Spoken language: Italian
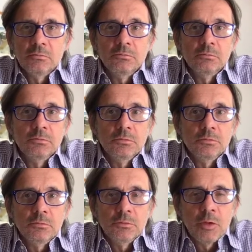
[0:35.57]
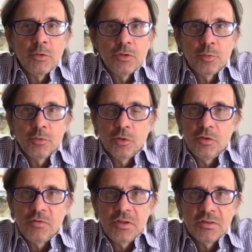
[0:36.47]
da questo punto
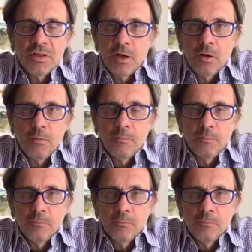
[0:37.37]
di vista mh,